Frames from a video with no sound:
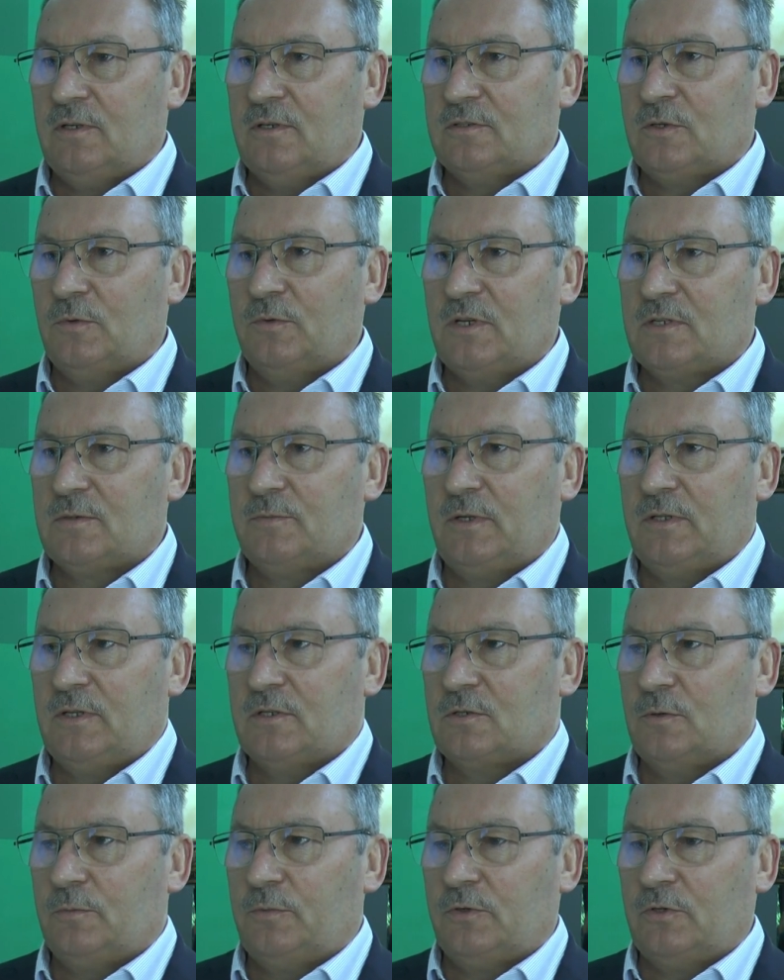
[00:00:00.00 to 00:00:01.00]
są niezbędne
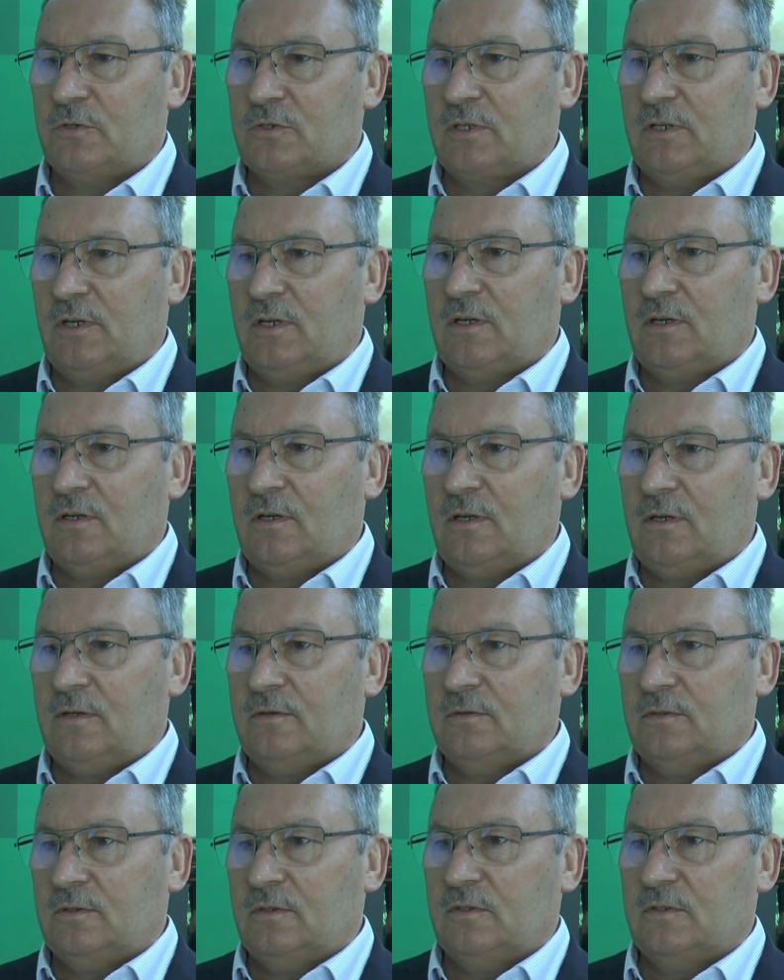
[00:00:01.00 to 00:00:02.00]
są podnoszenie
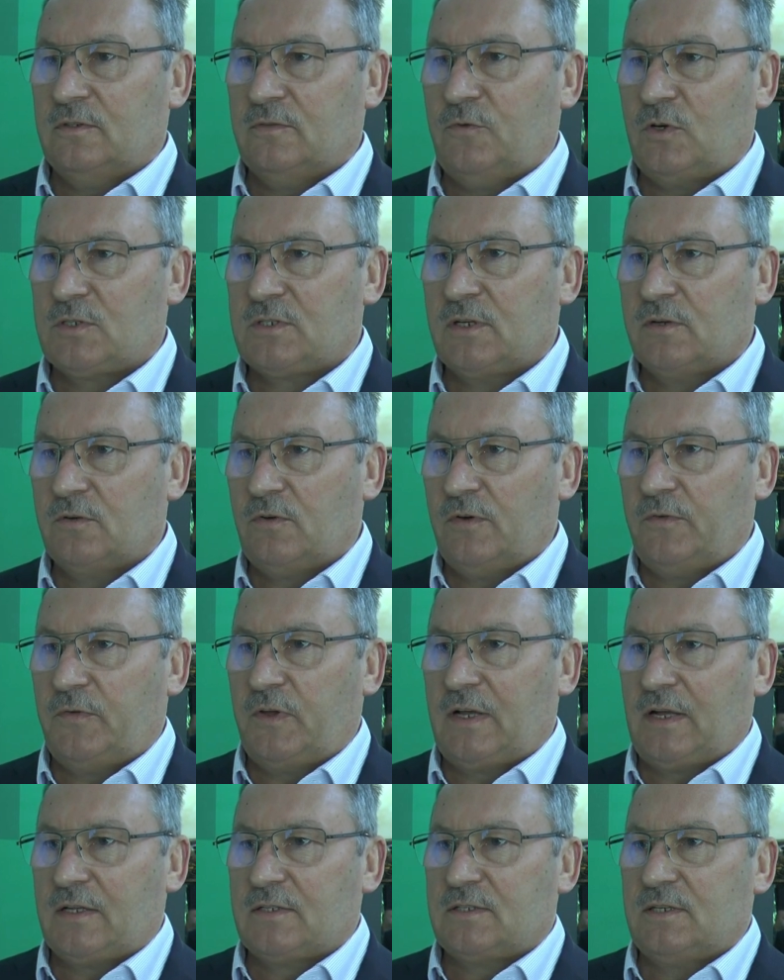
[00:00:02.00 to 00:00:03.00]
z własnej
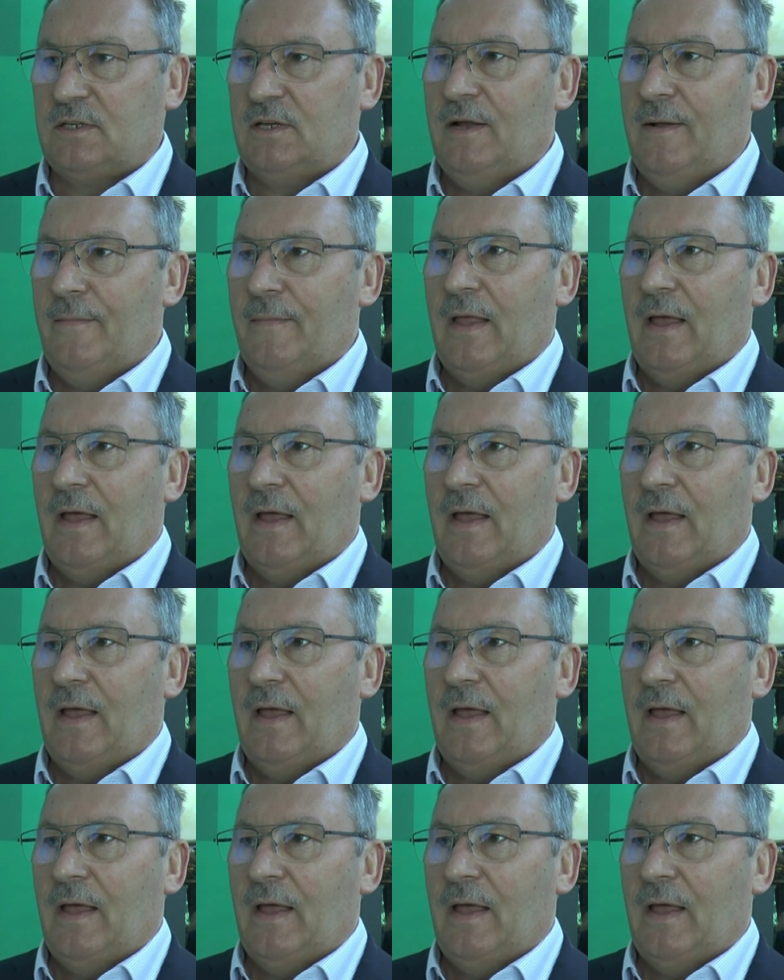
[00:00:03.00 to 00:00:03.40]
kwalifikacji,